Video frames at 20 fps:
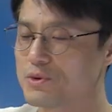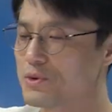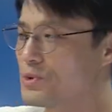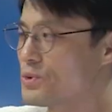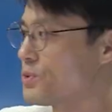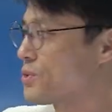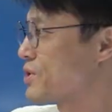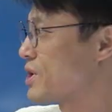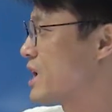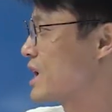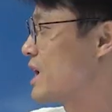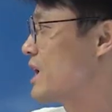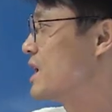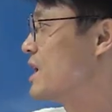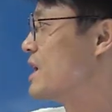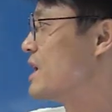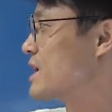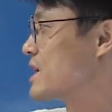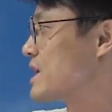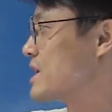
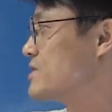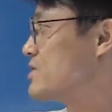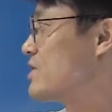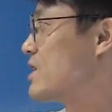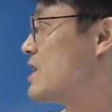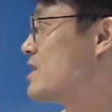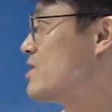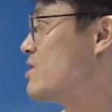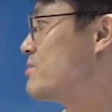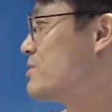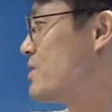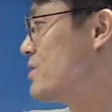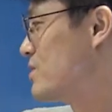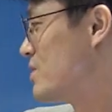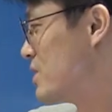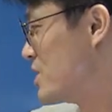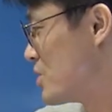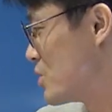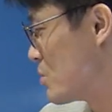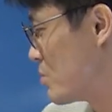이렇게 개정을 하려면